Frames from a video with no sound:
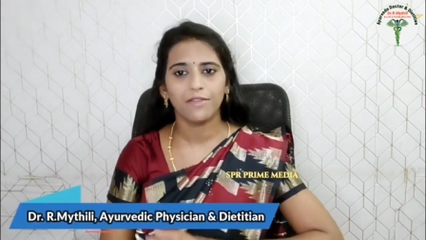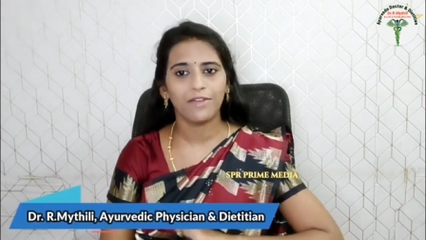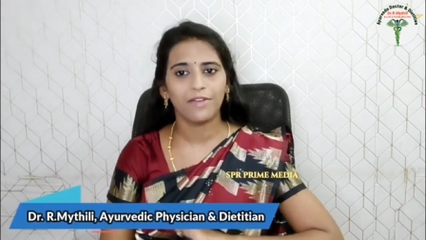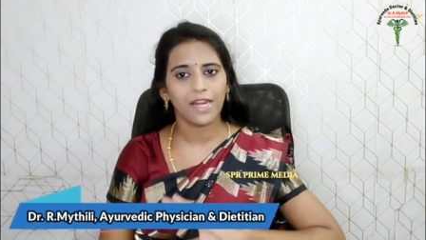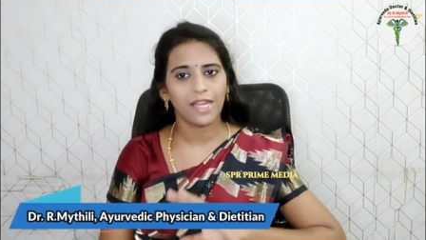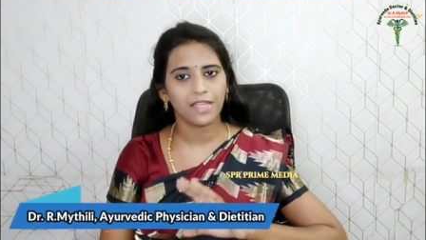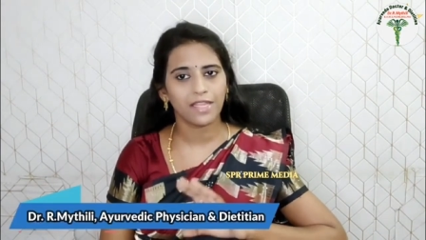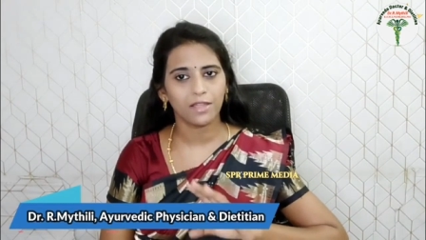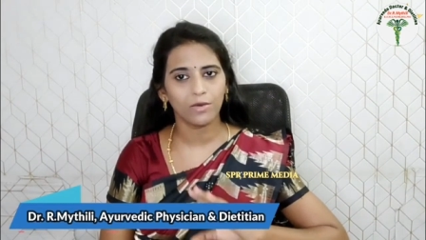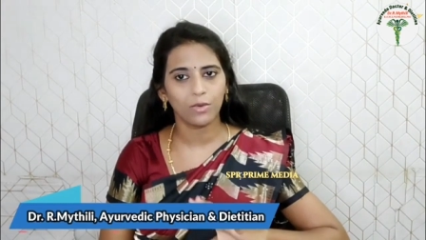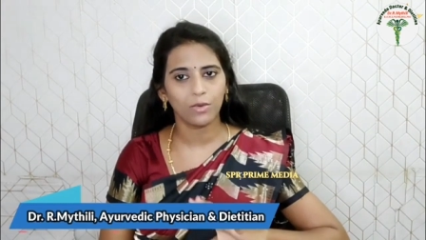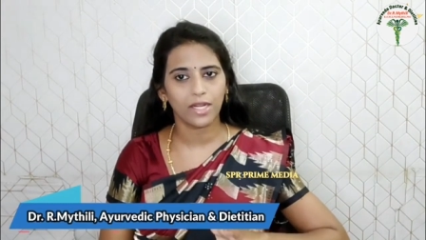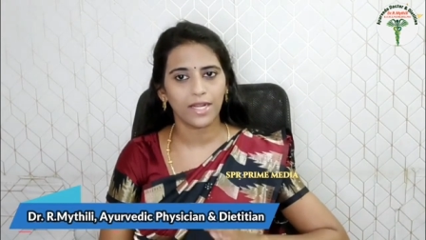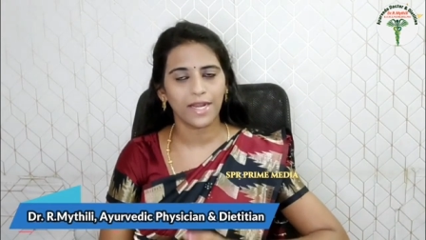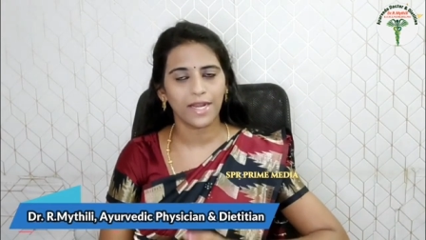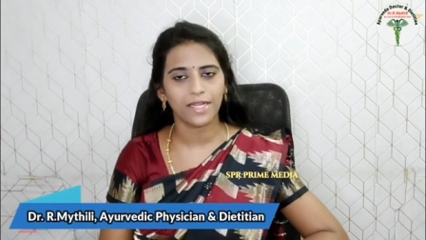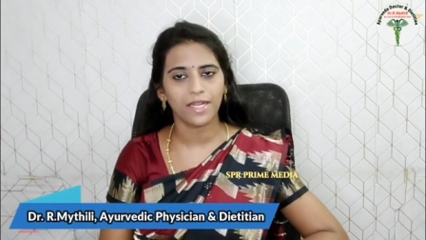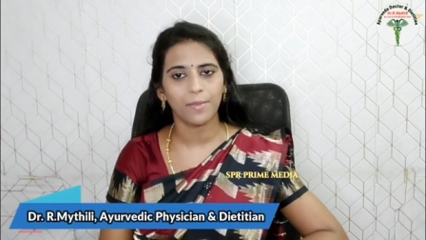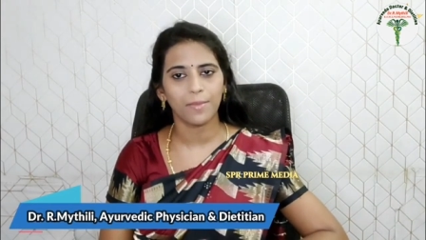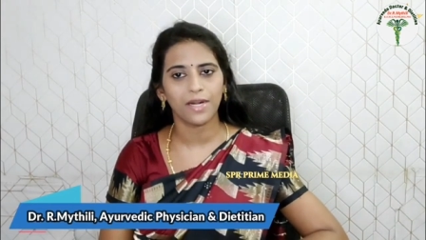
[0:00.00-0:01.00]
வேற எந்த ஒரு
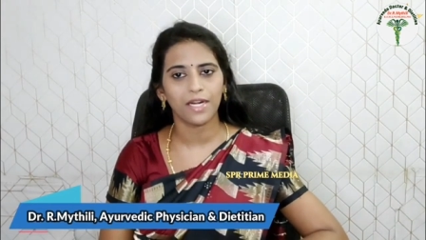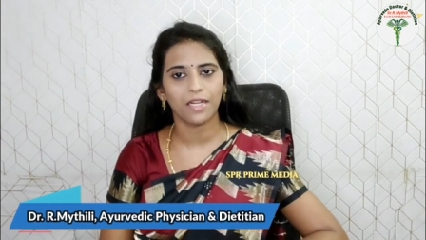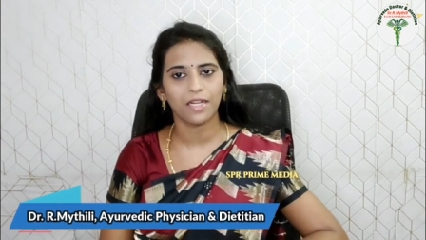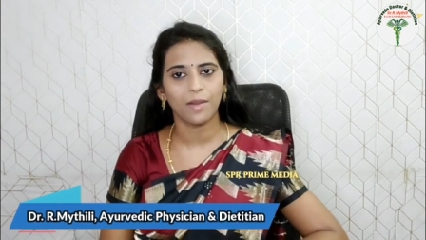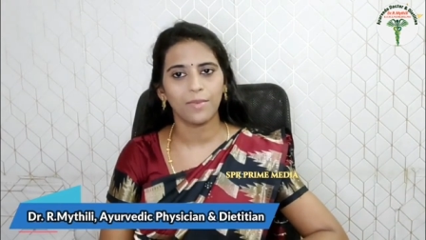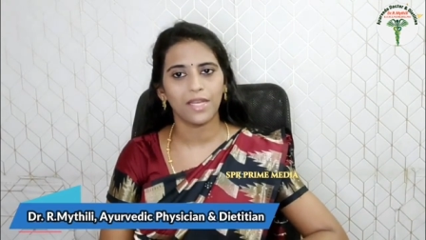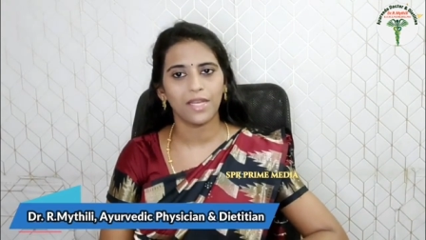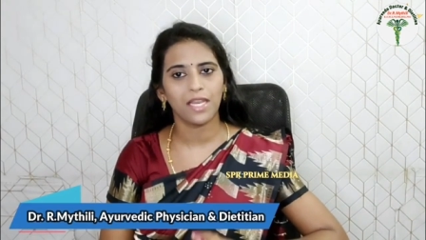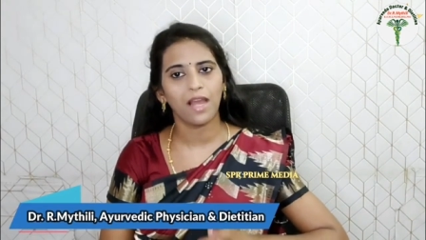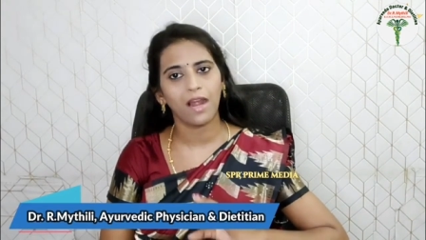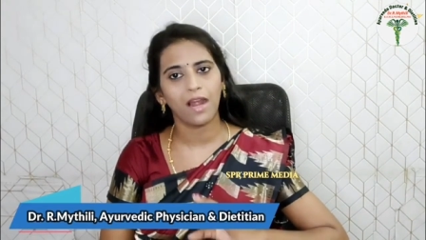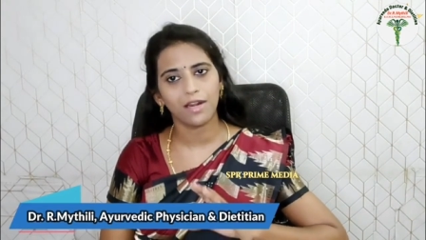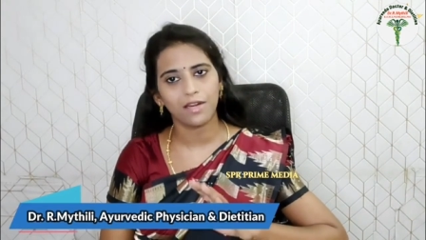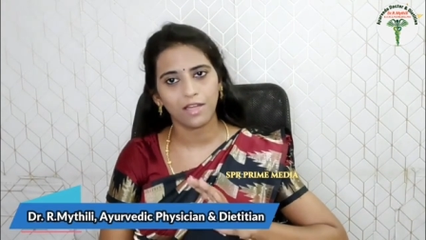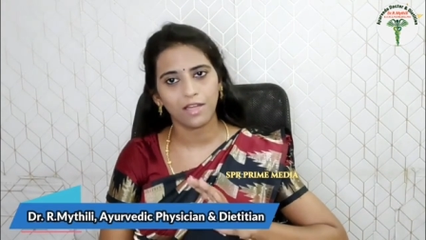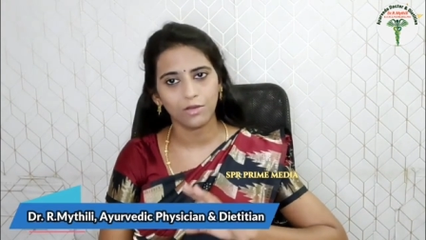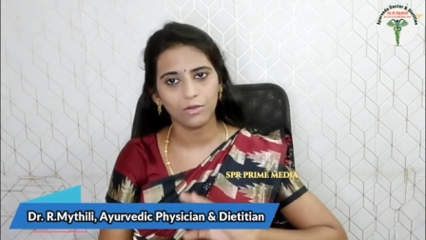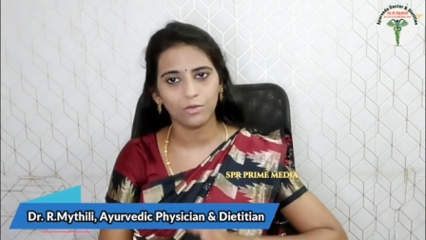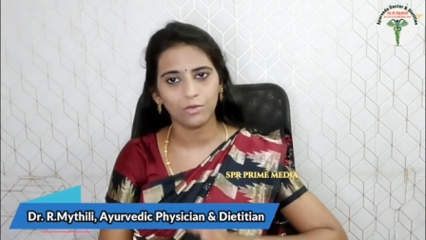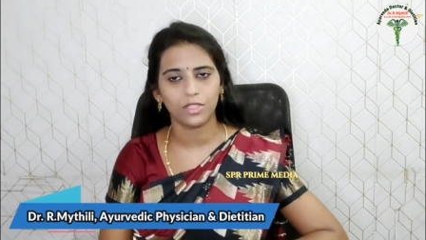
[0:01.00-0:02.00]
கெட்ட பழக்கம் இல்ல
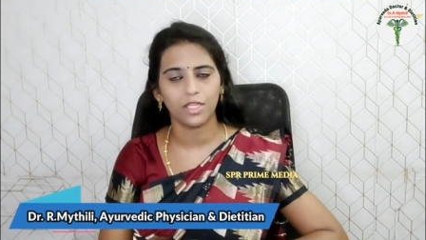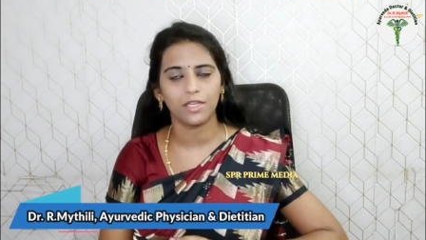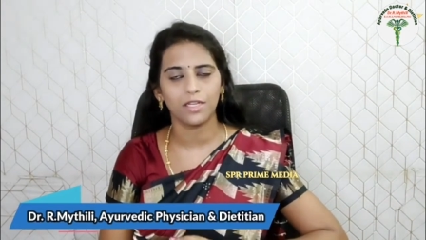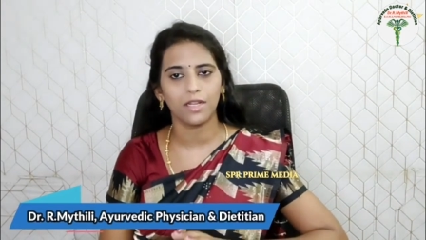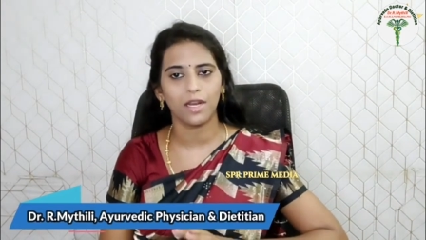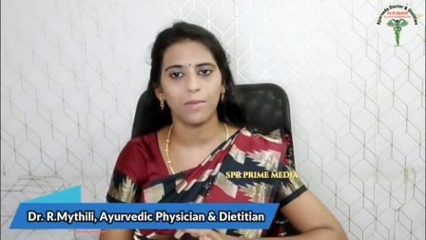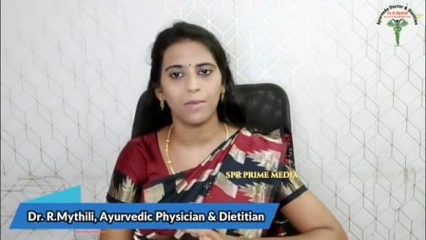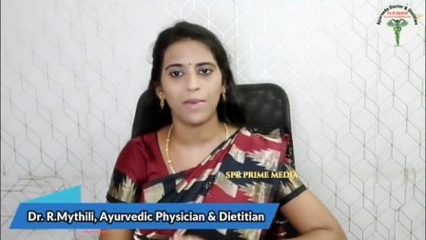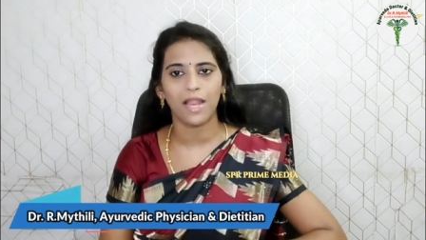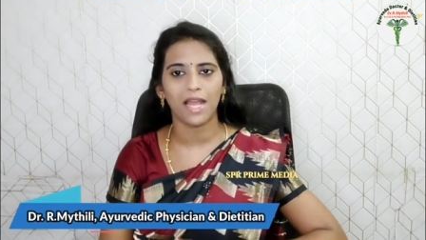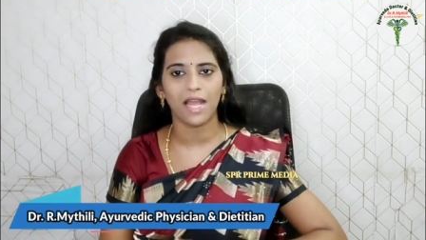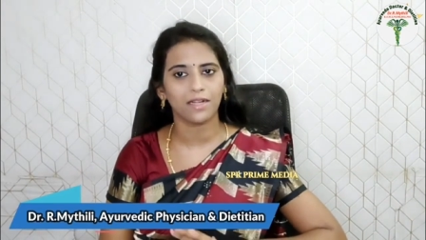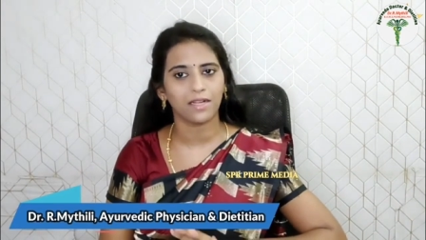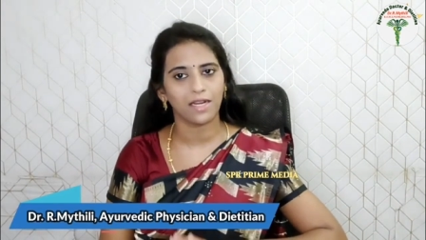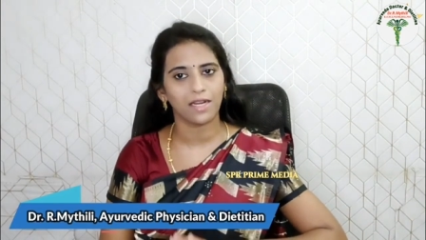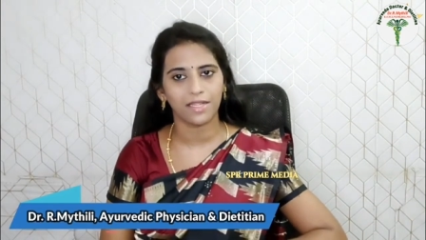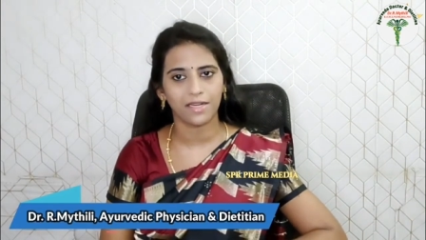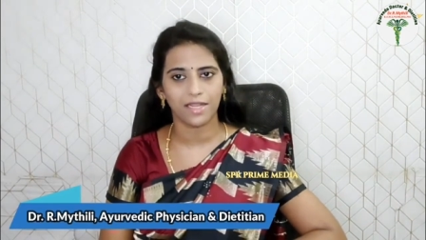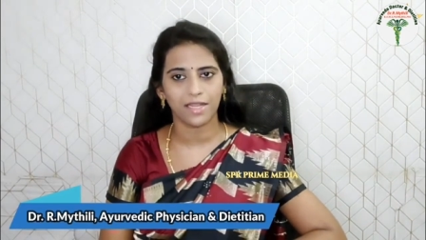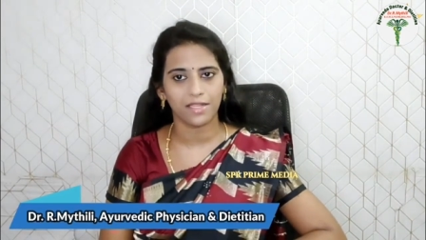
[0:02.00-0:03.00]
ஆனாலும் உதடுகள் பிளாக்
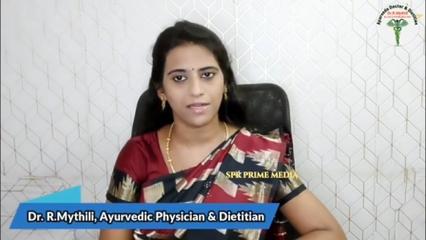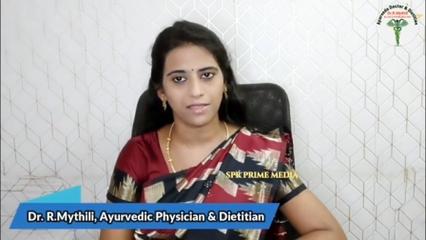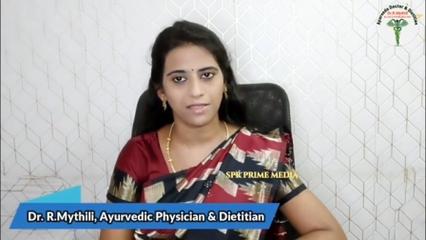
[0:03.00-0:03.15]
கலரா